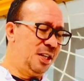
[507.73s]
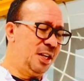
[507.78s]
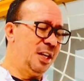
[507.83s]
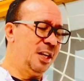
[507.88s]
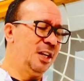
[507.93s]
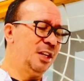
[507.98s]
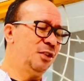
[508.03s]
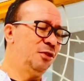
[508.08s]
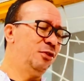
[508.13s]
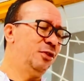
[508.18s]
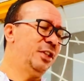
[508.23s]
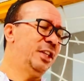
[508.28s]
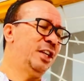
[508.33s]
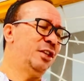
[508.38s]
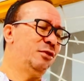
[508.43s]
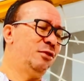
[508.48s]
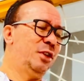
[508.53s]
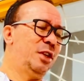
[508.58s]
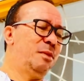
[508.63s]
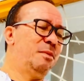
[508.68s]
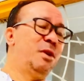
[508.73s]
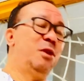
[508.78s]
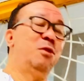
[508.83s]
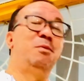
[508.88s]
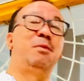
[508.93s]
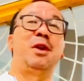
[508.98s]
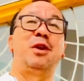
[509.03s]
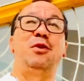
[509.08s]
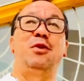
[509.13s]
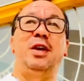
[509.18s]
Karena suster sudah mau
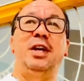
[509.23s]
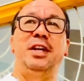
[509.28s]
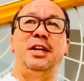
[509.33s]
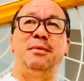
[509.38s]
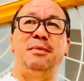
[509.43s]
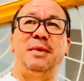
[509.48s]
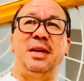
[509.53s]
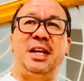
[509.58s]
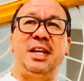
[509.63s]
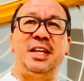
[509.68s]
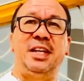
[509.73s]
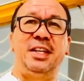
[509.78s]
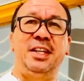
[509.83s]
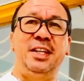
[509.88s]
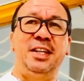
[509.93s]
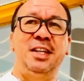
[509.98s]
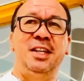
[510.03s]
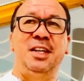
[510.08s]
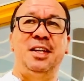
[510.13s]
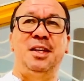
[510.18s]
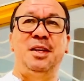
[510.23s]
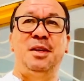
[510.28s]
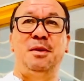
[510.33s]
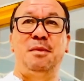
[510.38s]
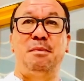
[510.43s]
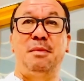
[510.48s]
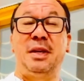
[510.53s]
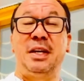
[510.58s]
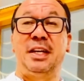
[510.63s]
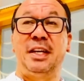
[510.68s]
berdoa dan melayani,
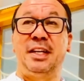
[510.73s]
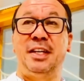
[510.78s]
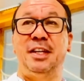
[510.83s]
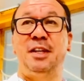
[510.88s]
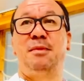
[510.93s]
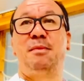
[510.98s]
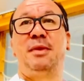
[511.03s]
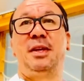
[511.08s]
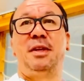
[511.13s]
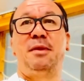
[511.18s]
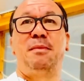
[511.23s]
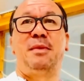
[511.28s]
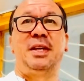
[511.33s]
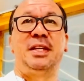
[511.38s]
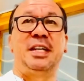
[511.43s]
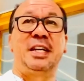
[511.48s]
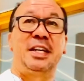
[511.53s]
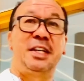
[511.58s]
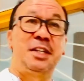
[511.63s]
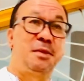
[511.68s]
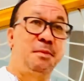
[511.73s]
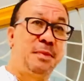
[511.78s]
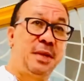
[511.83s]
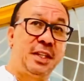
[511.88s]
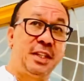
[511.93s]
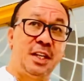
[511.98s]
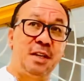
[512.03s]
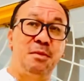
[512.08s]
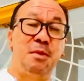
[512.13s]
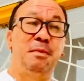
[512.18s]
makanya diberi banyak
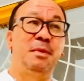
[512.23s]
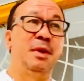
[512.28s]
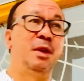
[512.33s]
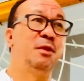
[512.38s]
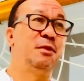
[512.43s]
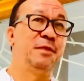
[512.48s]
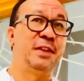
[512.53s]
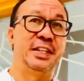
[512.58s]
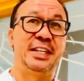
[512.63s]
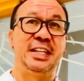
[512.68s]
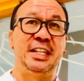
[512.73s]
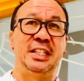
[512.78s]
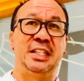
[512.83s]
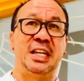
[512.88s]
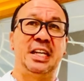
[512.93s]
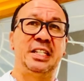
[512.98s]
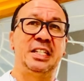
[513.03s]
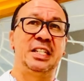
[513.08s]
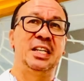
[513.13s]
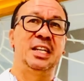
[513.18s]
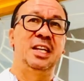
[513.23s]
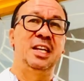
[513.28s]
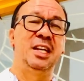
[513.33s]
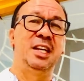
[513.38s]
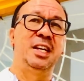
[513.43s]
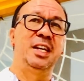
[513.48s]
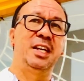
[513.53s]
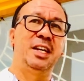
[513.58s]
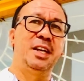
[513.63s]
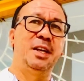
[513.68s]
kesempatan membangun fasilitas.
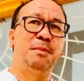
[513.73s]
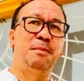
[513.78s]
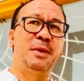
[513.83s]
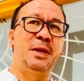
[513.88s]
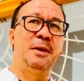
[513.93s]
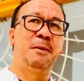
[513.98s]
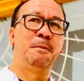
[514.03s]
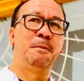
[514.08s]
Kenapa?